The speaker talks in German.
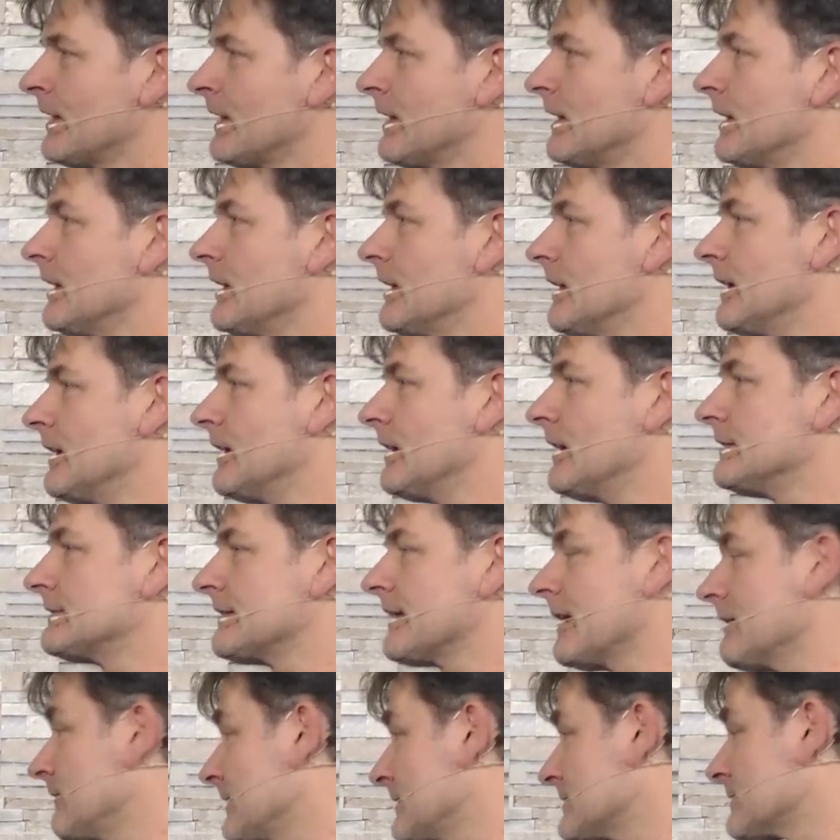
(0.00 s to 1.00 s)
äh,
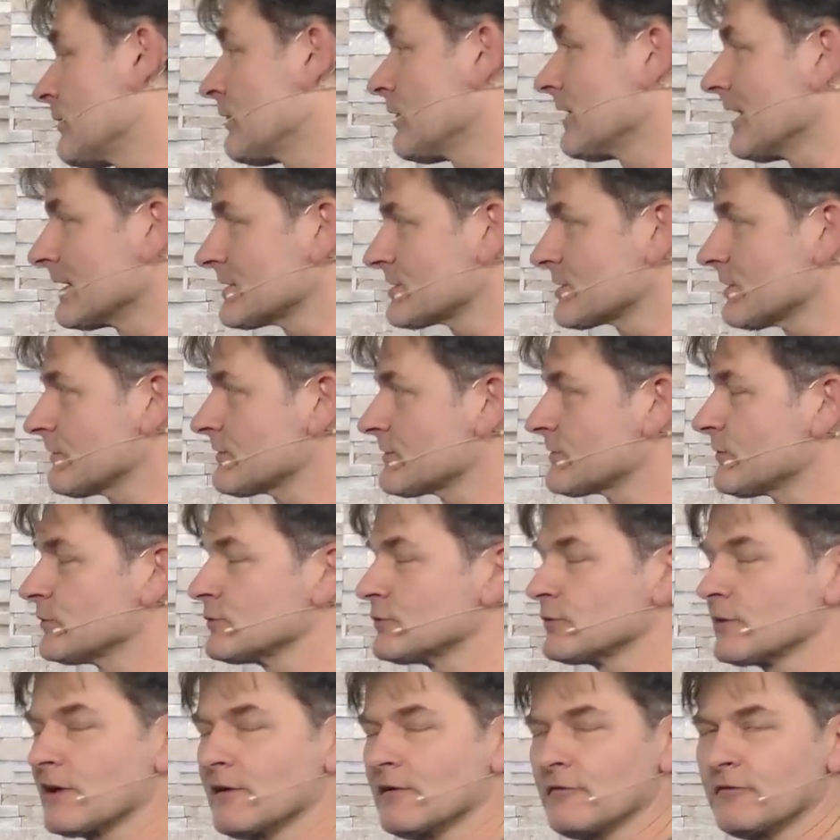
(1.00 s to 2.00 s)
teilweise auch
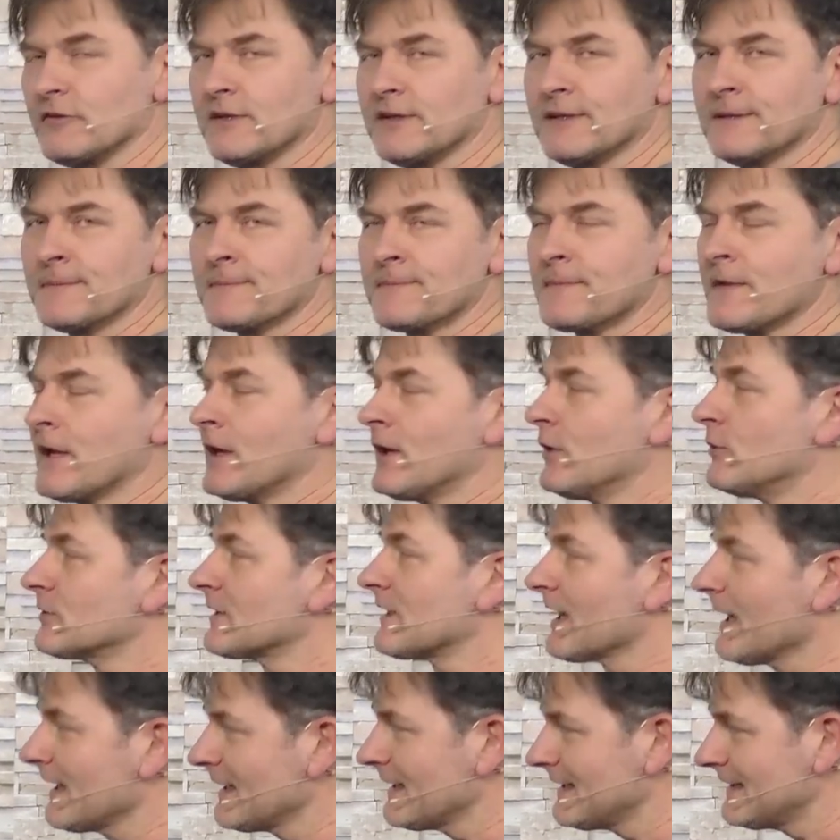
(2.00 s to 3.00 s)
Landschaftsfotografie. Und
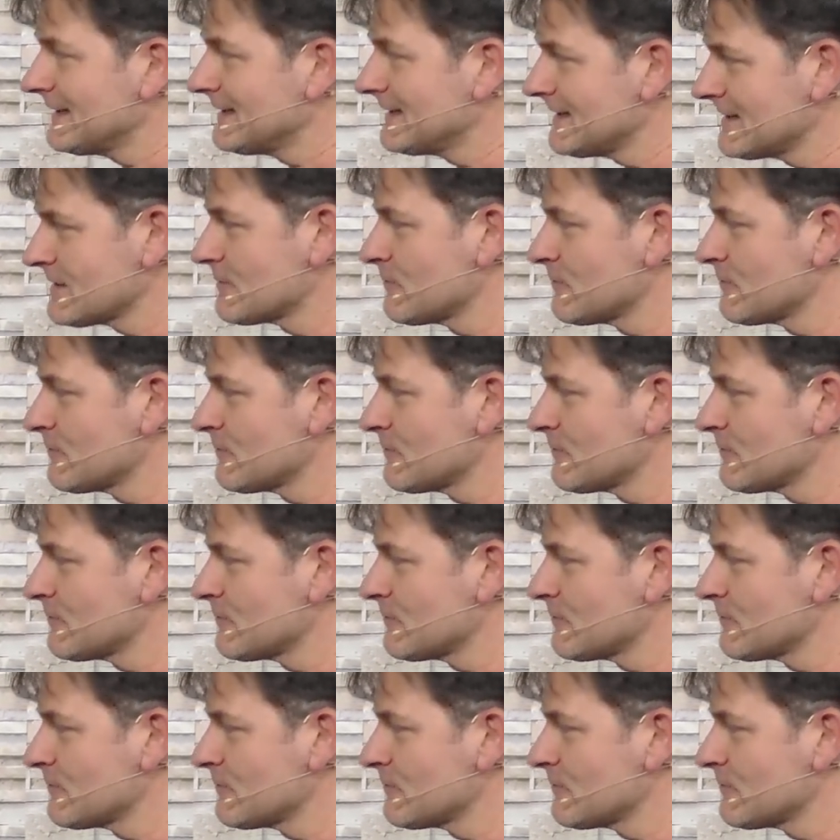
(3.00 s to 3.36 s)
gerade in diesen